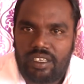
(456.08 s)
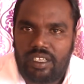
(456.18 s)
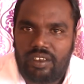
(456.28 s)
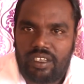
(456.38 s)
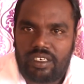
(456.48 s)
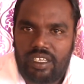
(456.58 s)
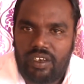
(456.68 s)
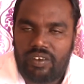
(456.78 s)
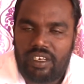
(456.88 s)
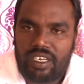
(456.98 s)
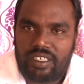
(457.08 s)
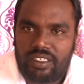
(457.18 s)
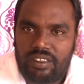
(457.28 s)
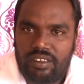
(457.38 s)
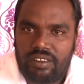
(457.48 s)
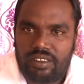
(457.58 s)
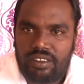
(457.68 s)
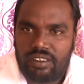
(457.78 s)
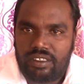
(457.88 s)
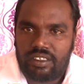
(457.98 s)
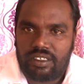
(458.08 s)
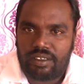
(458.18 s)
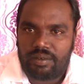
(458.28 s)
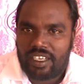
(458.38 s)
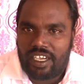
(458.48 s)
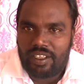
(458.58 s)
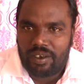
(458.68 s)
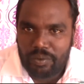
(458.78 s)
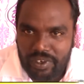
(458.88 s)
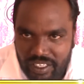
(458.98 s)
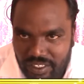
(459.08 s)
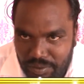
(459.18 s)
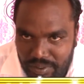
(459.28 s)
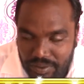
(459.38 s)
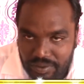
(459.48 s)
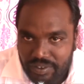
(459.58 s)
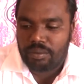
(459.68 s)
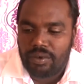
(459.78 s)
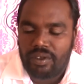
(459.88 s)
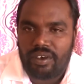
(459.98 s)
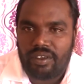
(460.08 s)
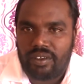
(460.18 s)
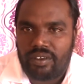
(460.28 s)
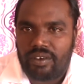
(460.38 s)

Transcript: నాలుగు నాలుగున్నర లక్షలతో చేసాము పూడికి తీసుకొచ్చాము బోర్లు